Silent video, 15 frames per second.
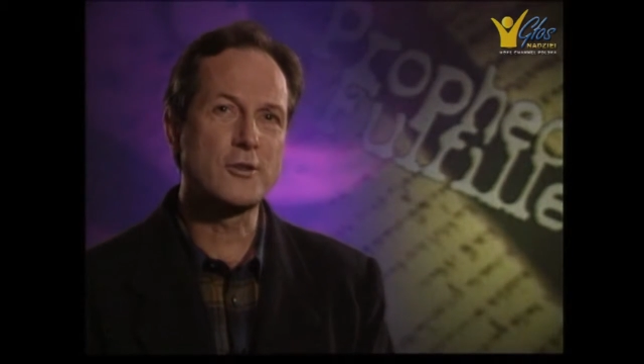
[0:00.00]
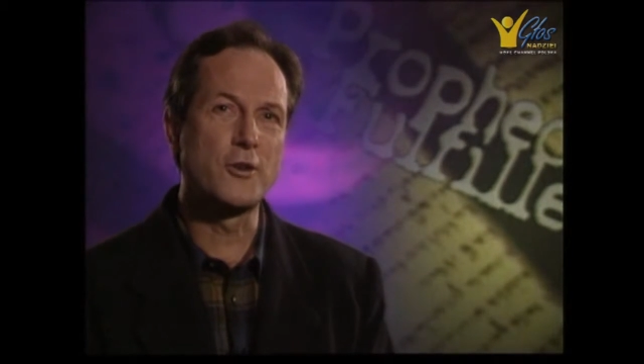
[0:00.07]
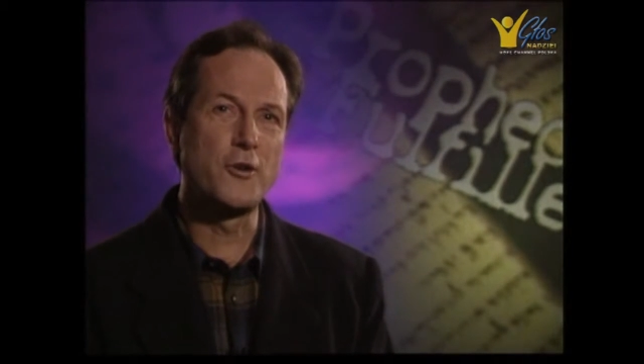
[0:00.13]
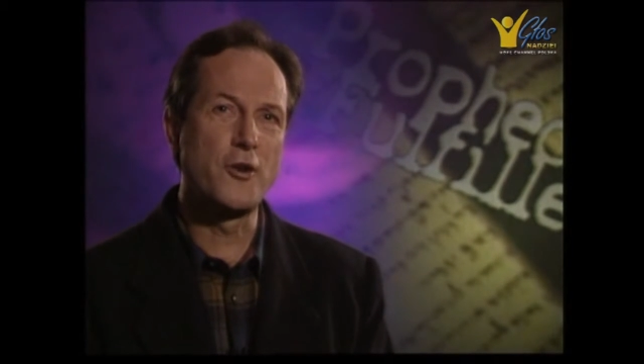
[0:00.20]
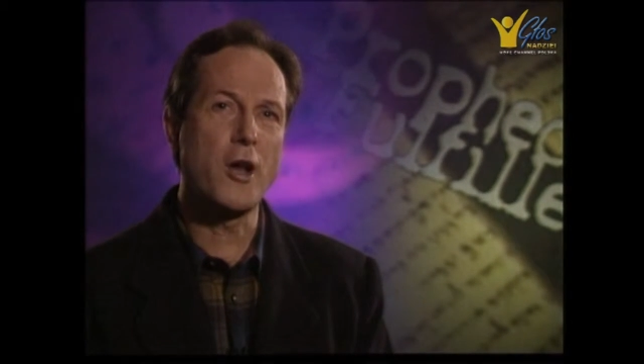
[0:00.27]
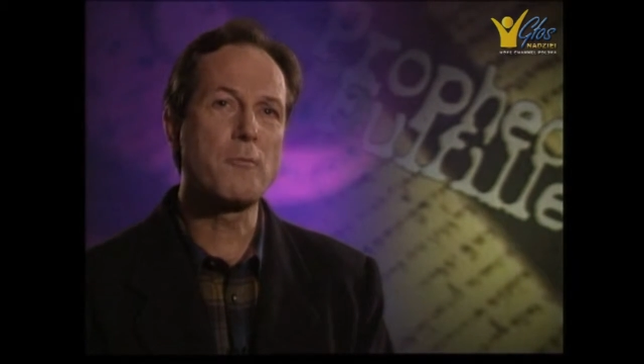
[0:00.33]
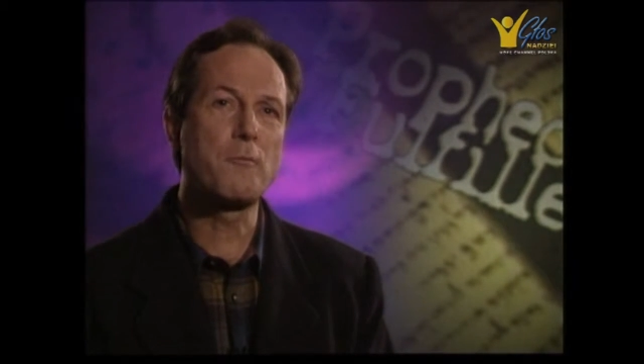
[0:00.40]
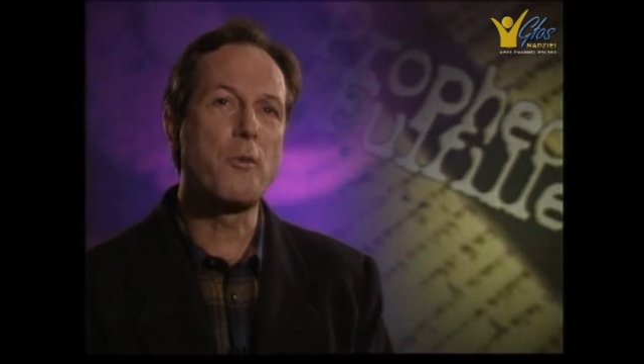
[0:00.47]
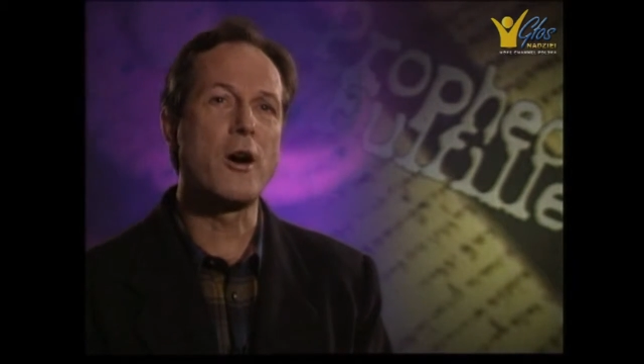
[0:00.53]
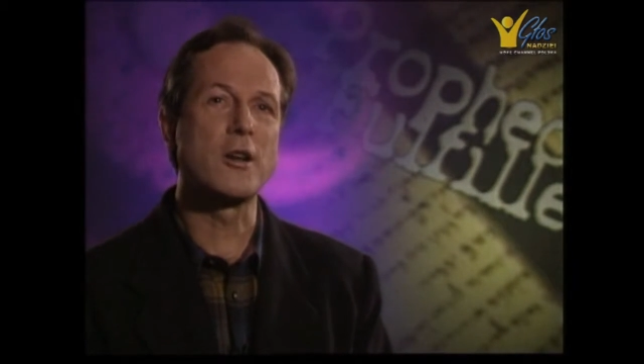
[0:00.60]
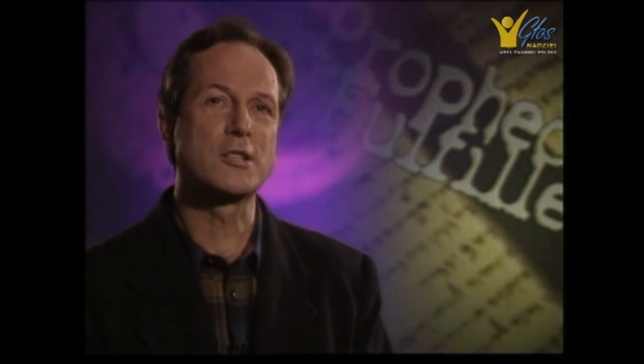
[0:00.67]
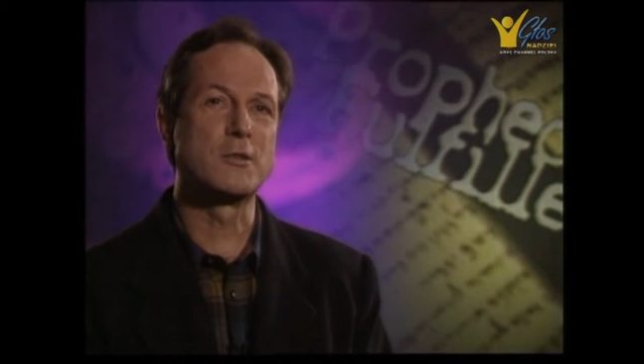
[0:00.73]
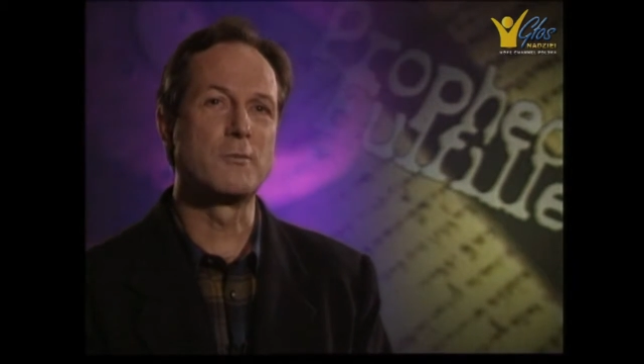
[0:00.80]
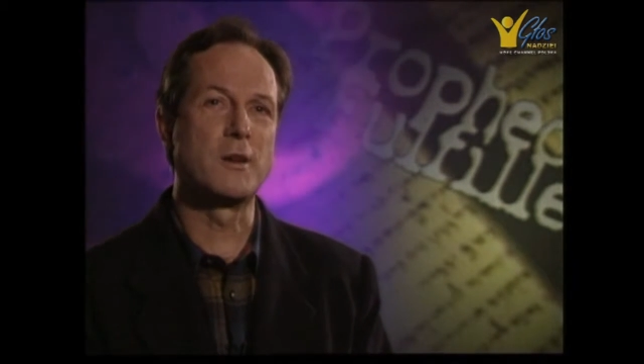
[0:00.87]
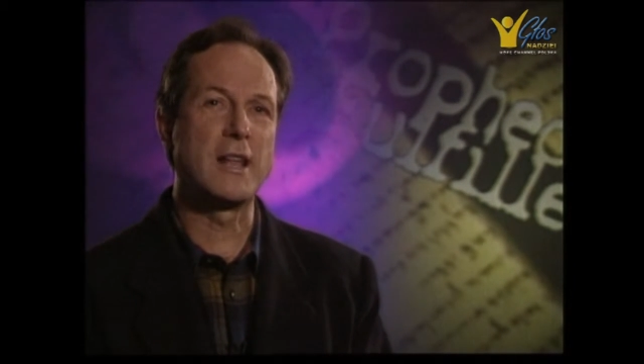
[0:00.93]

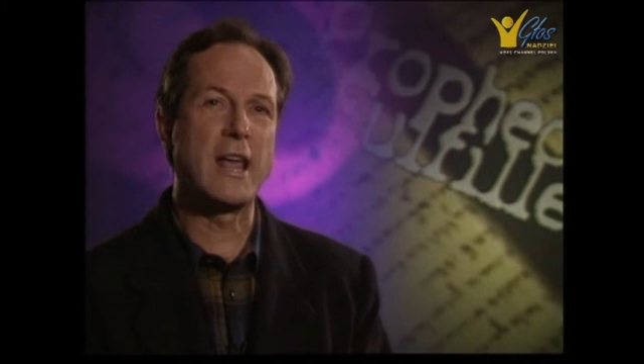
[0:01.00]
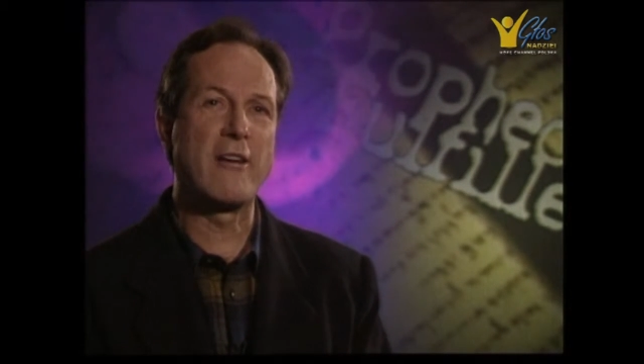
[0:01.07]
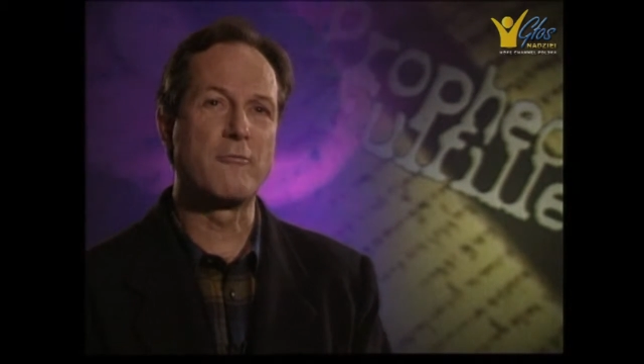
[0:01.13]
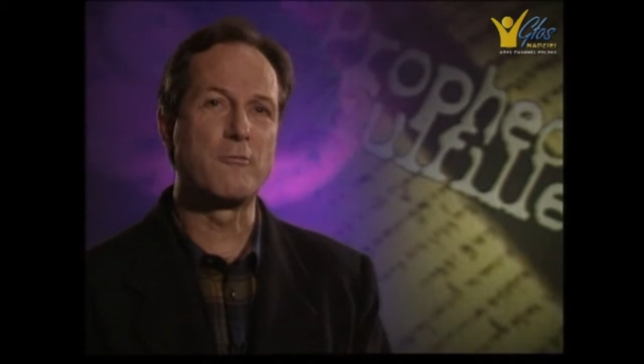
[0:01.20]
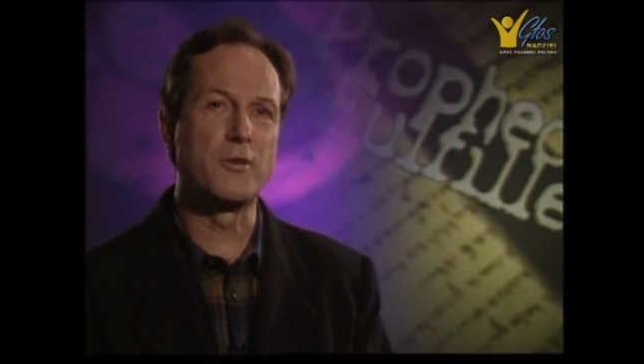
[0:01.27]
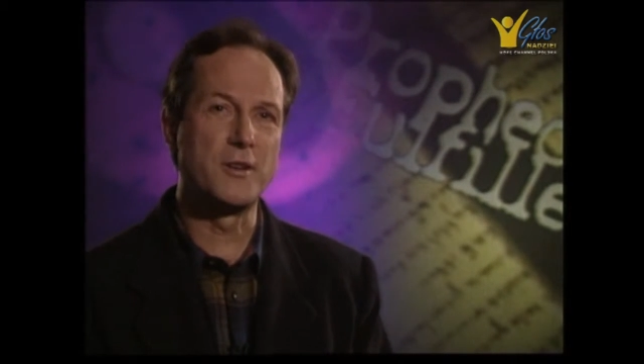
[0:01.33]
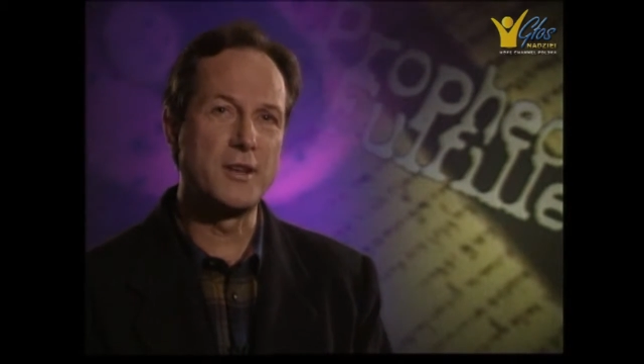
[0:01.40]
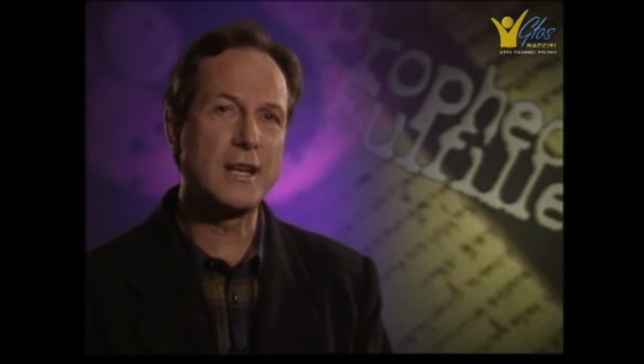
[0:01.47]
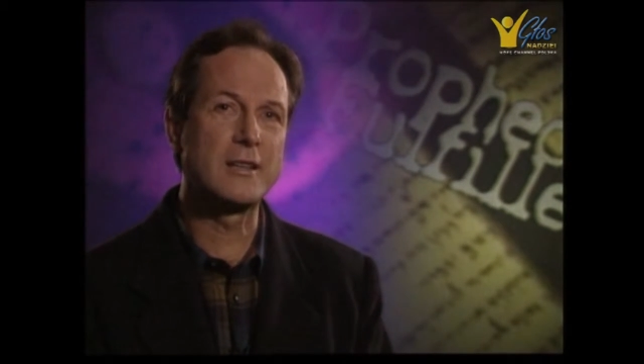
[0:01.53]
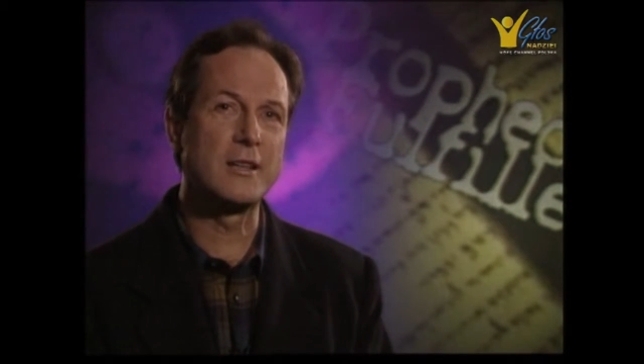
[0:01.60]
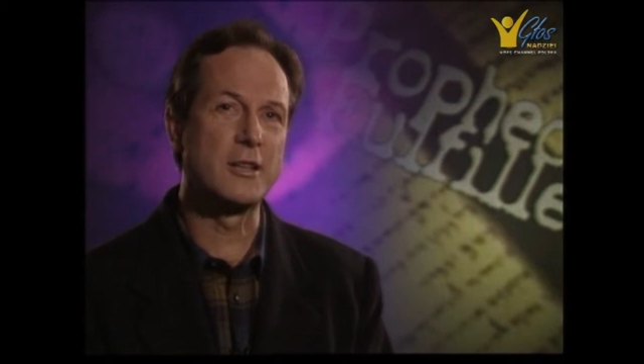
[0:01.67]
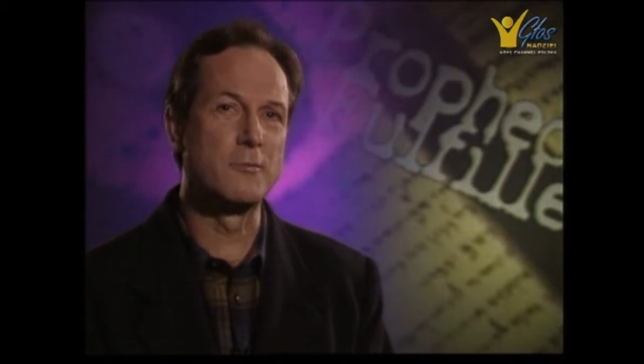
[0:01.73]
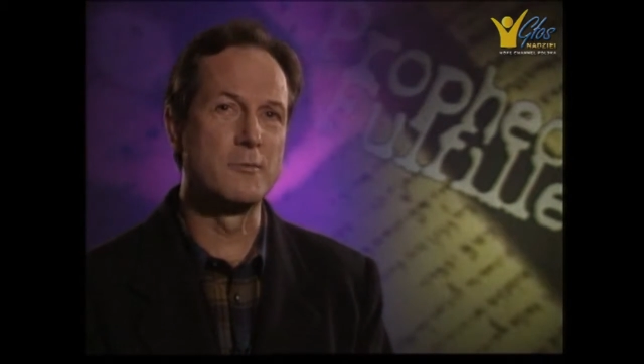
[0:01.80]
Prorocy z pewnością nie